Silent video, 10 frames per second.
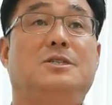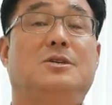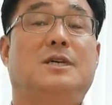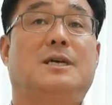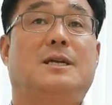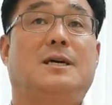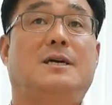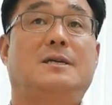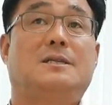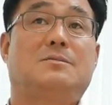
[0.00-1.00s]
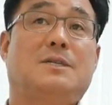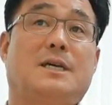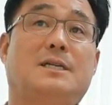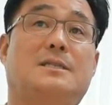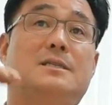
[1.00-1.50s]
인정해달라. 그
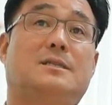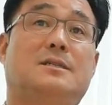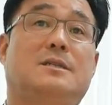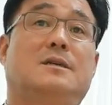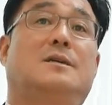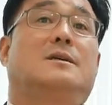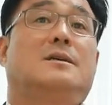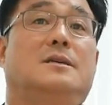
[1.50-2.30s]
다음에 자이링스에서는